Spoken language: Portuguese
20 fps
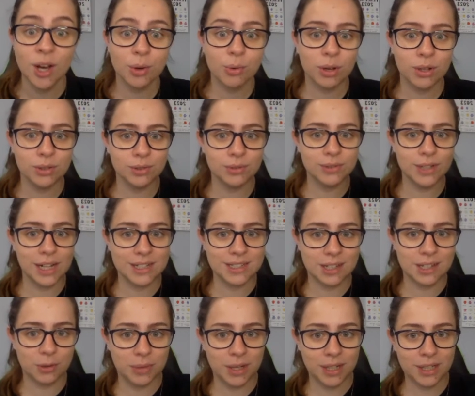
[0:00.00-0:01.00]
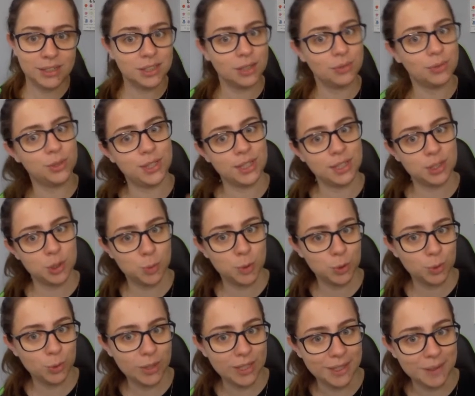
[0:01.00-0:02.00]
quando um deles aumenta, o outro tem que
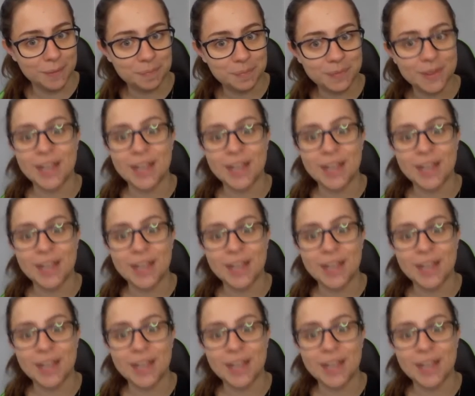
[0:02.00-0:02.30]
diminuir.